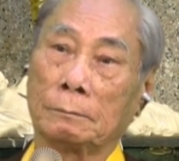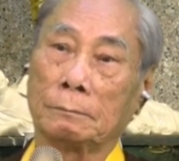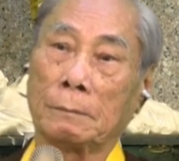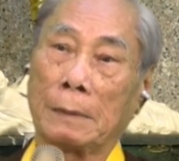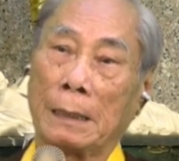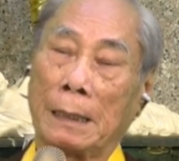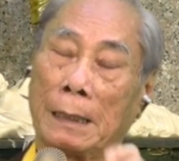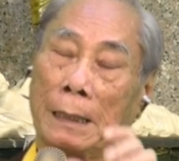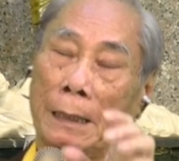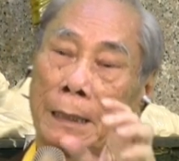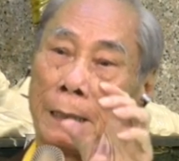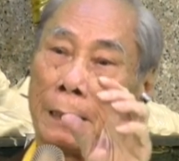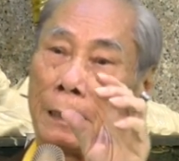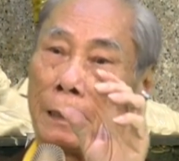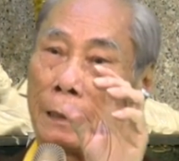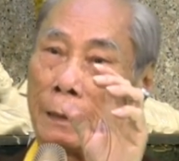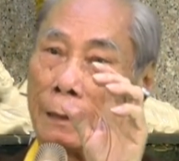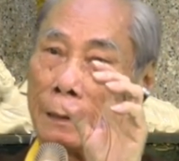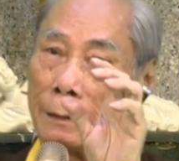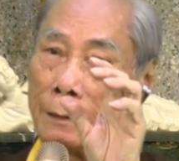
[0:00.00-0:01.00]
Mà
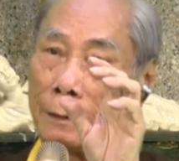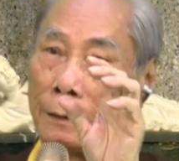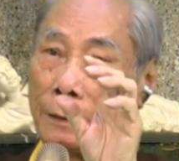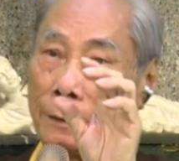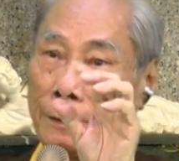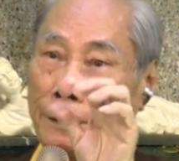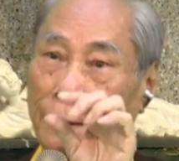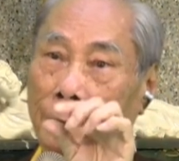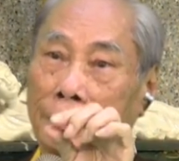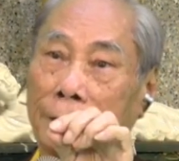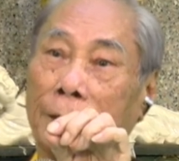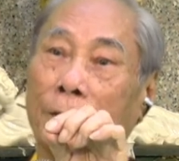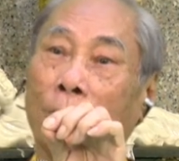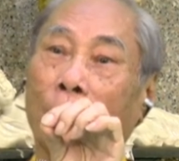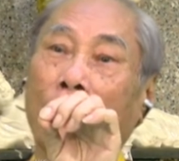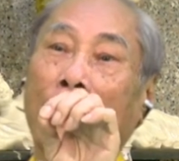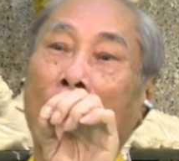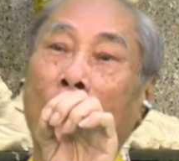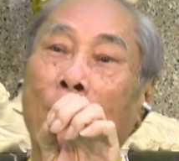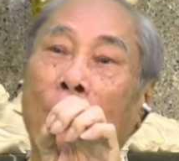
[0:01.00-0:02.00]
duy nhất chỉ
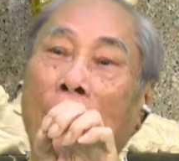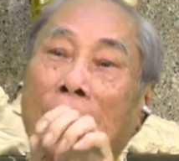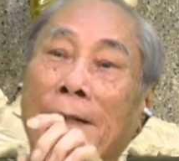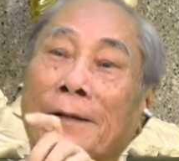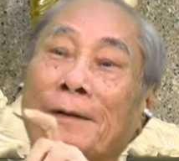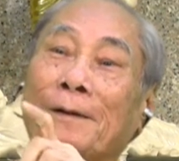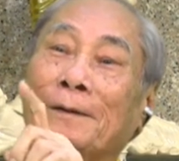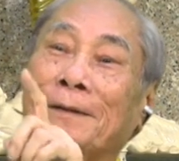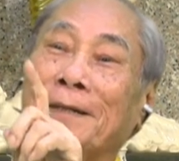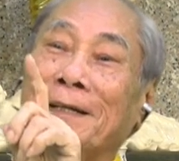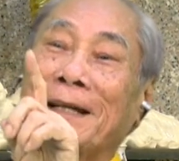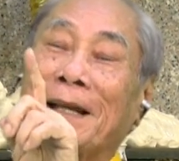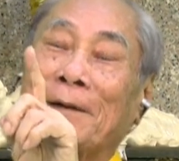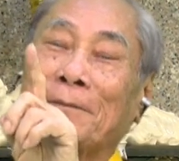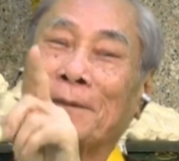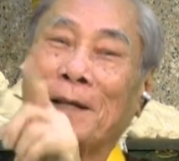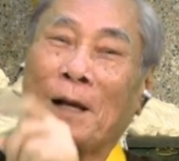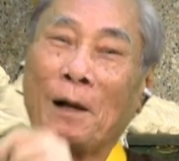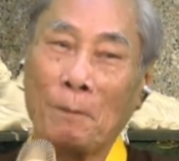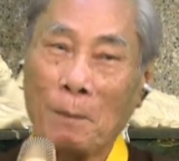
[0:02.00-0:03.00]
có đạo Phật nó chỉ
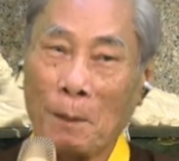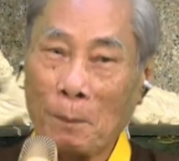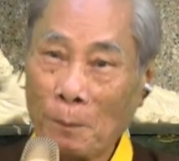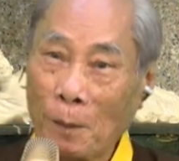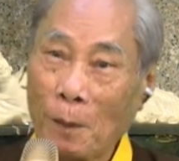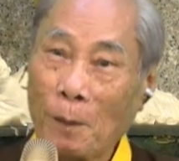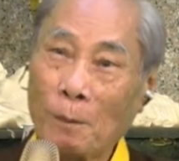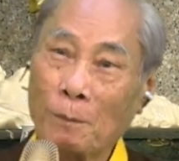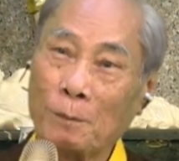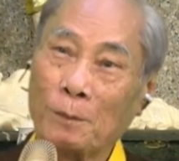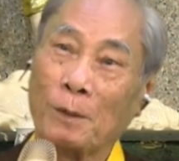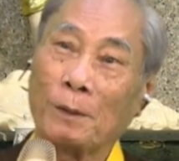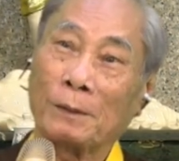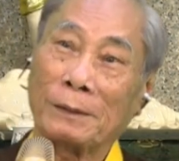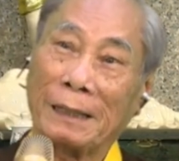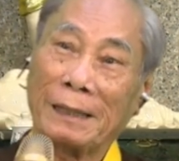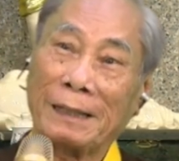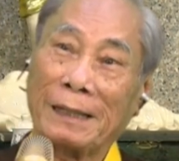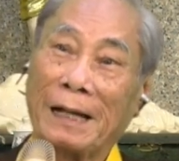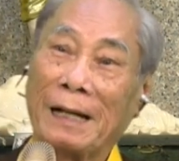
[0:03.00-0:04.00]
làm 6 pháp môn, còn
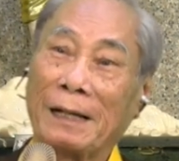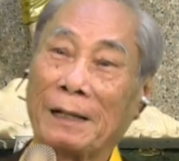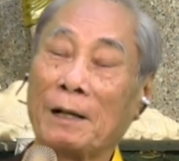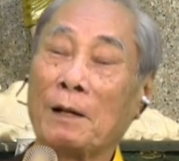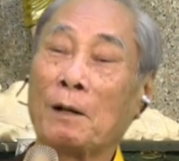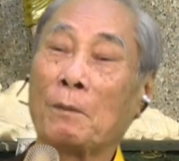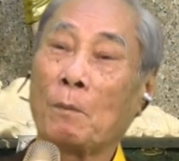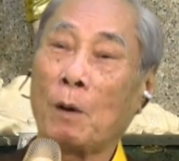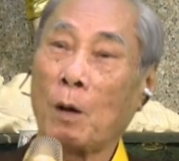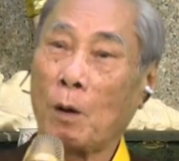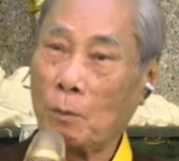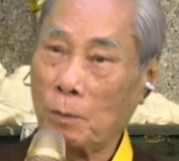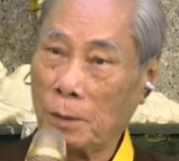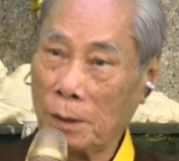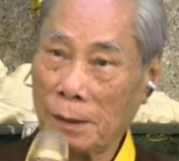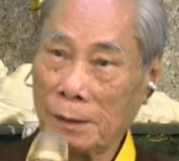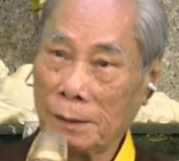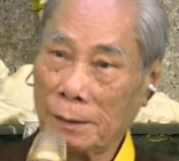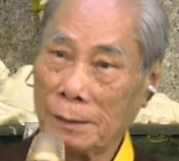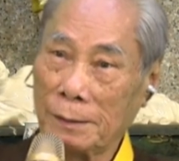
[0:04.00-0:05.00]
tất cả đều một
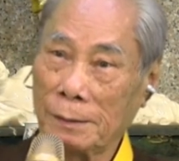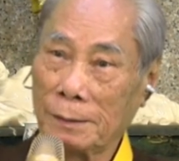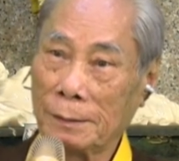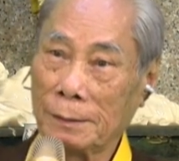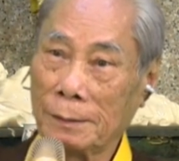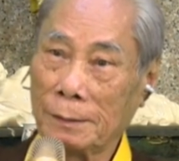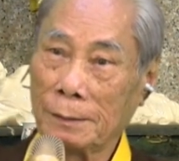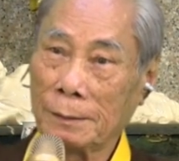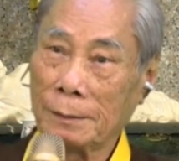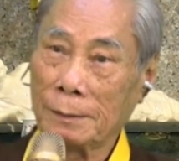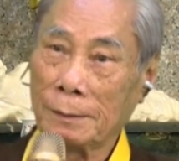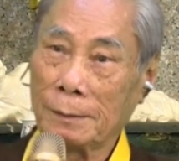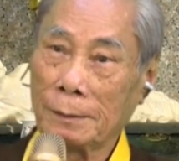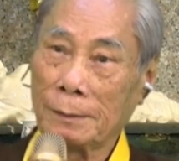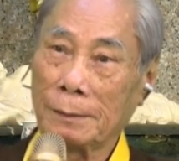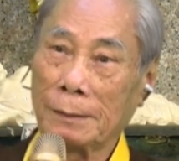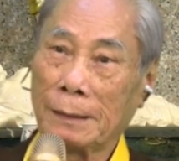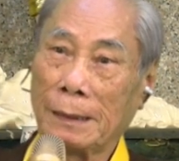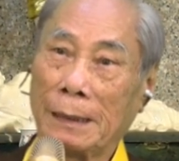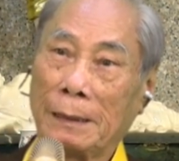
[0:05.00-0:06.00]
hết,
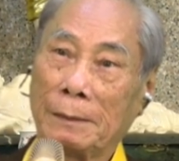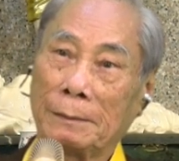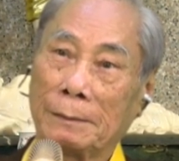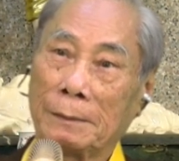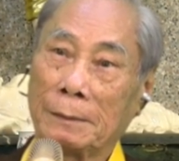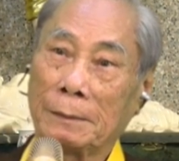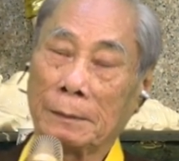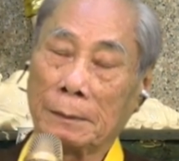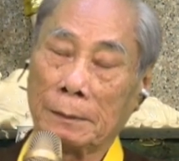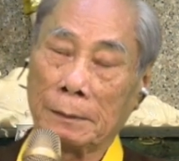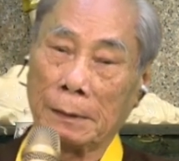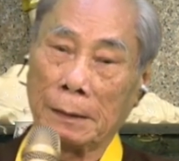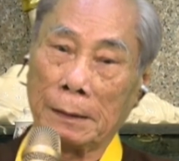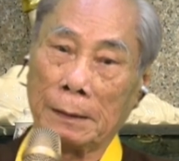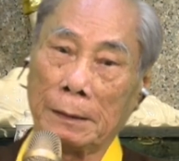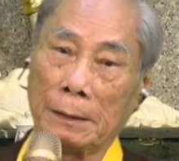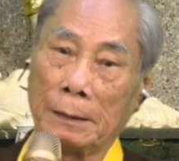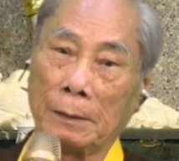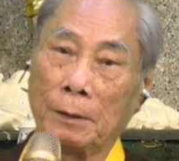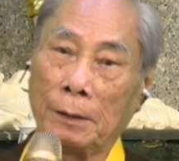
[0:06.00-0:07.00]
thấy không?
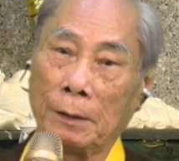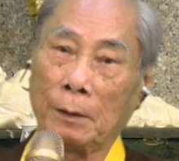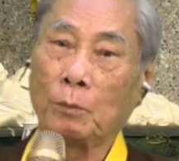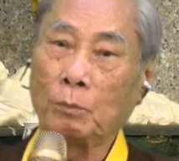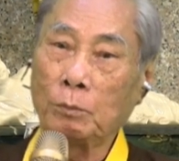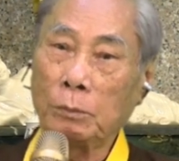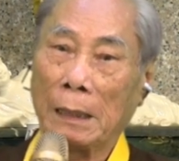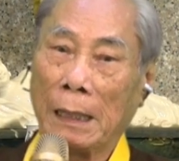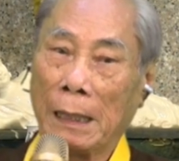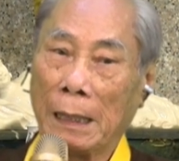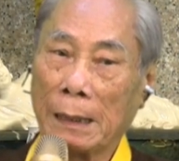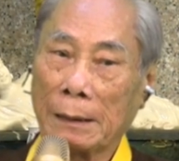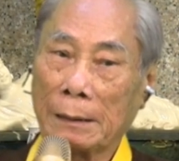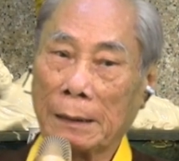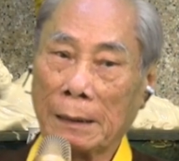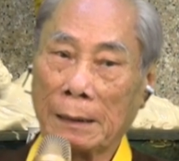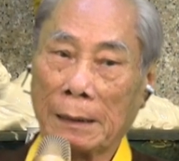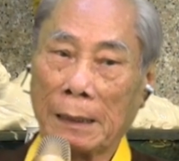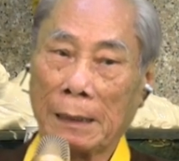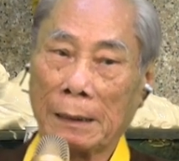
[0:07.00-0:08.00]
Thì nói đúng ra
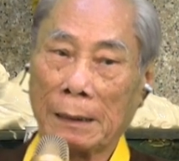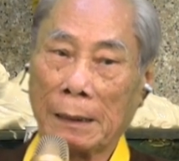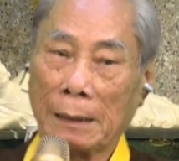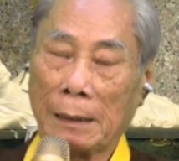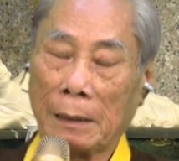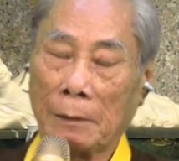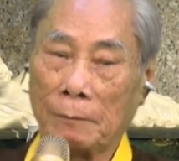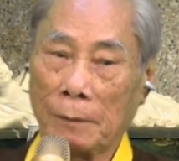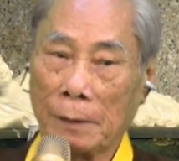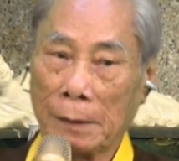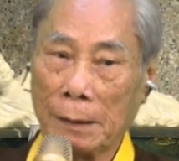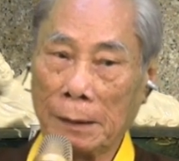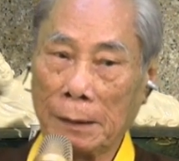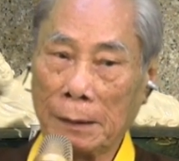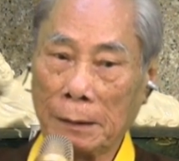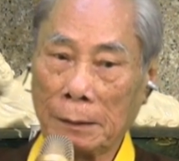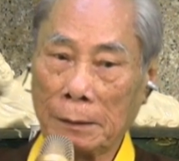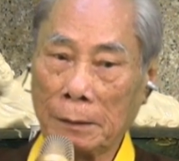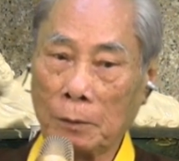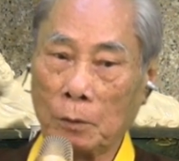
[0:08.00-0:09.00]
tất cả các đạo Phật
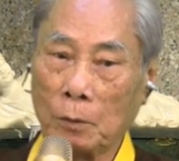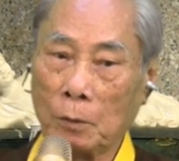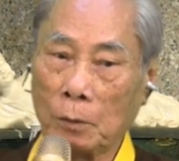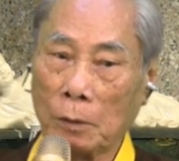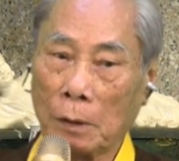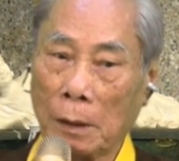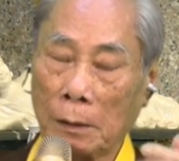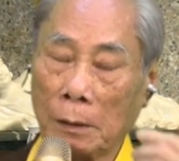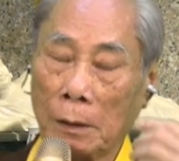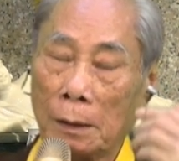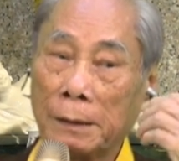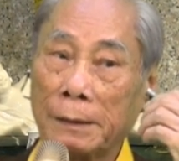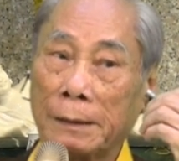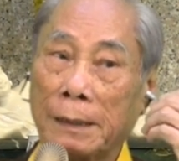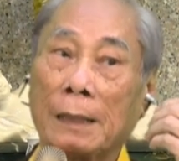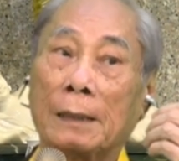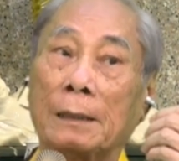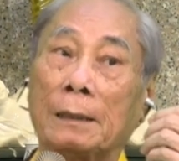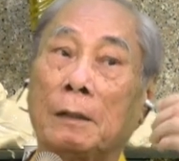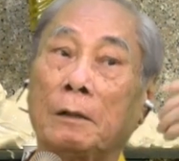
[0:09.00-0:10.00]
lý, thí dụ anh lên
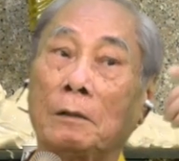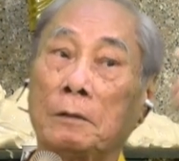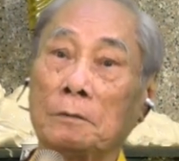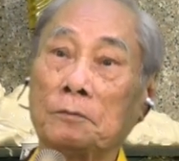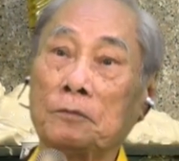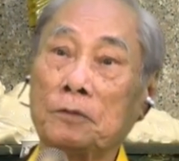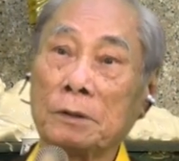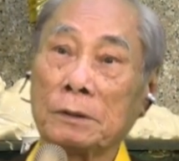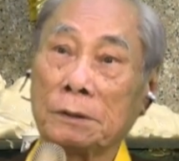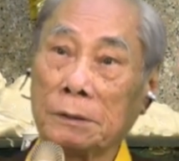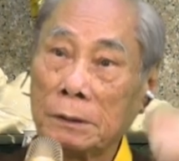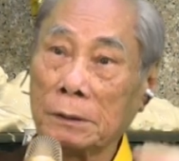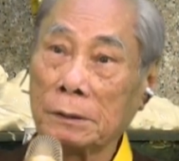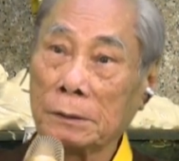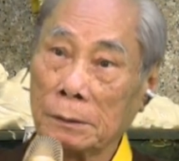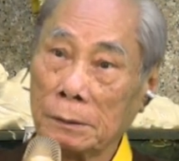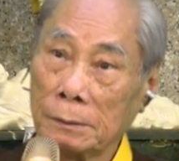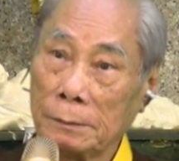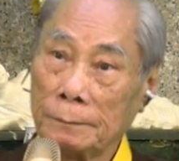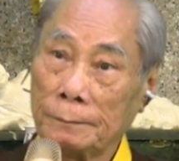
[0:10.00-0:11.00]
trời là hưởng phước
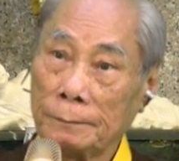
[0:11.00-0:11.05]
dương.